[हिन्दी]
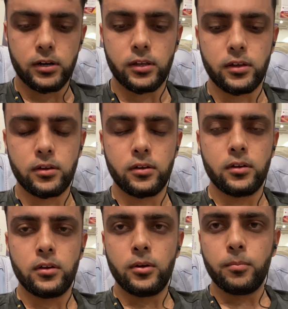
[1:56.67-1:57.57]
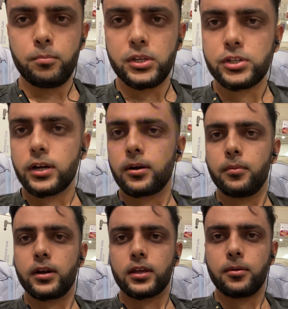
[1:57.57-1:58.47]
रही है पीछे
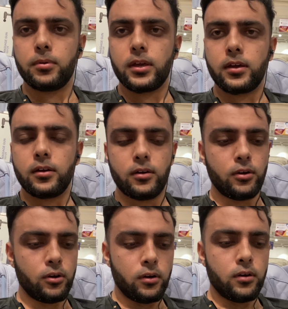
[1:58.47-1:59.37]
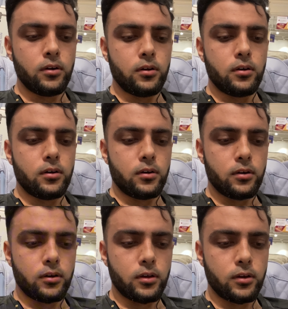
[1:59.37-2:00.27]
कमर की भी है
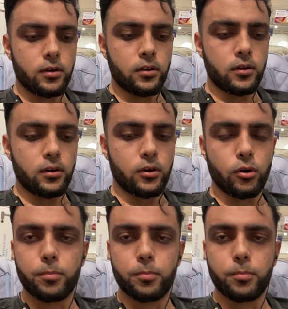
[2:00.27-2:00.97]
हाय हाय हाय हाय और